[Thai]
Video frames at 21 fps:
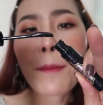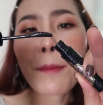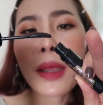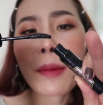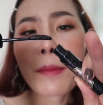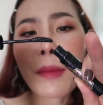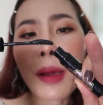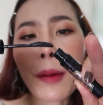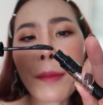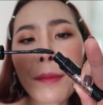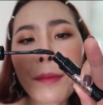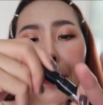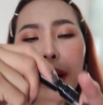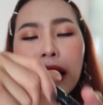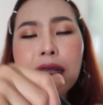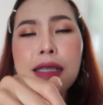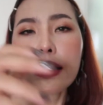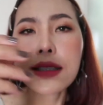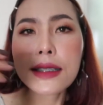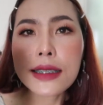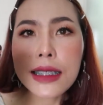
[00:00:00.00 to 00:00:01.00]
มเป็นแบบเป็น
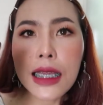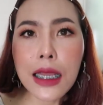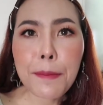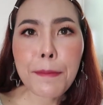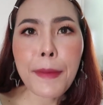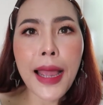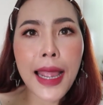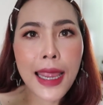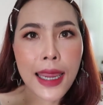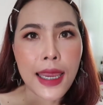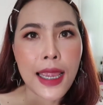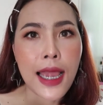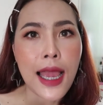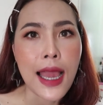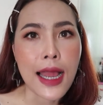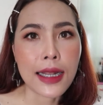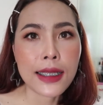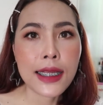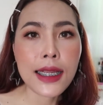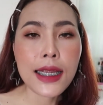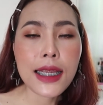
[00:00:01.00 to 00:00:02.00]
เส้นๆใหม่อะ
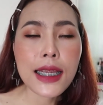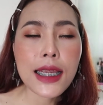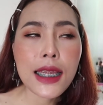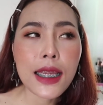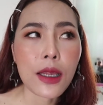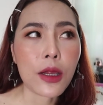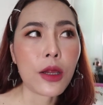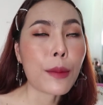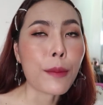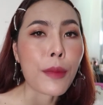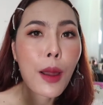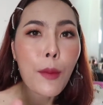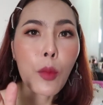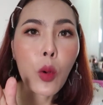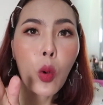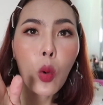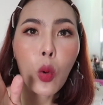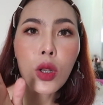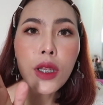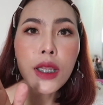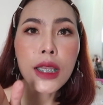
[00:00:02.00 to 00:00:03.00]
ที่สำหรับ
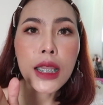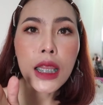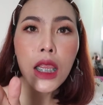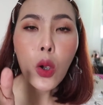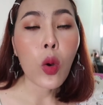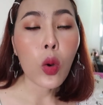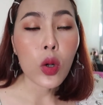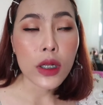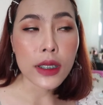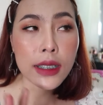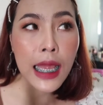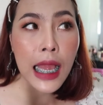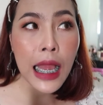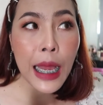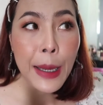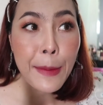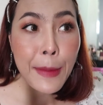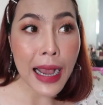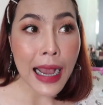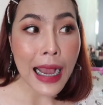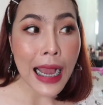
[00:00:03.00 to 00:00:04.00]
คนที่ขนตา
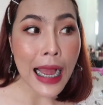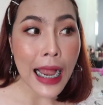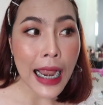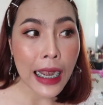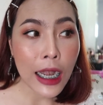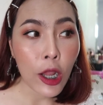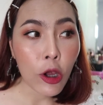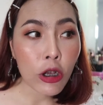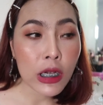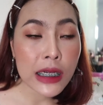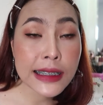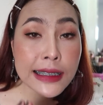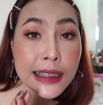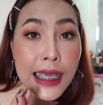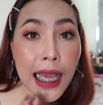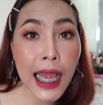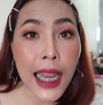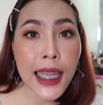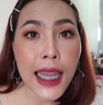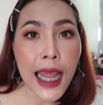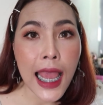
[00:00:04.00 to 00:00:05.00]
บางแล้วก็
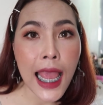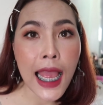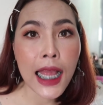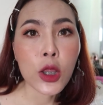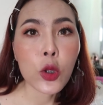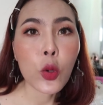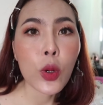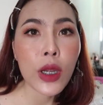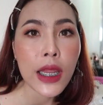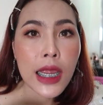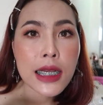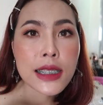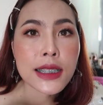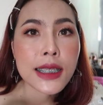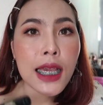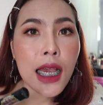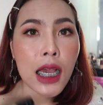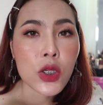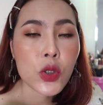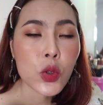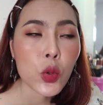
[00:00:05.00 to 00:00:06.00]
สั้นนะตัวเนี้ย
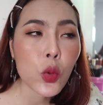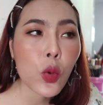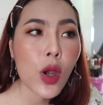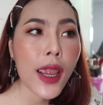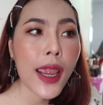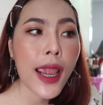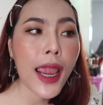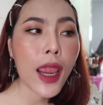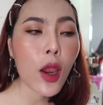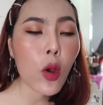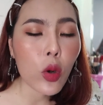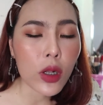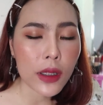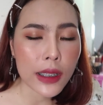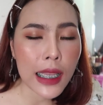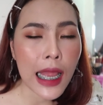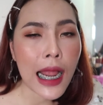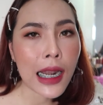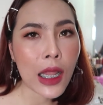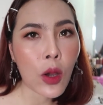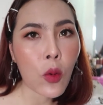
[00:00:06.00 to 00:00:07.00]
จะช่วยให้ขน
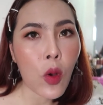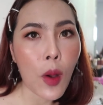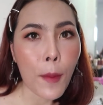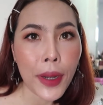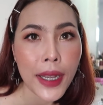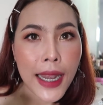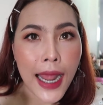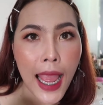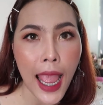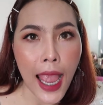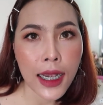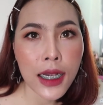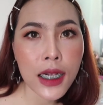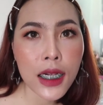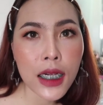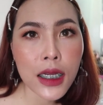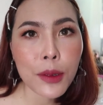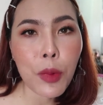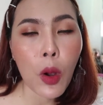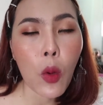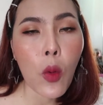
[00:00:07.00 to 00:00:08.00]
ตาเราอะมันหนา
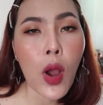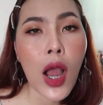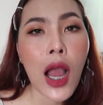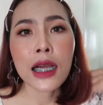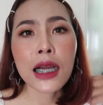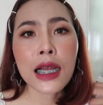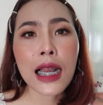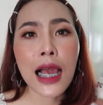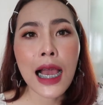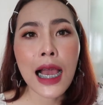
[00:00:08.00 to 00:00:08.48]
ขึ้นเพราะว่าคือ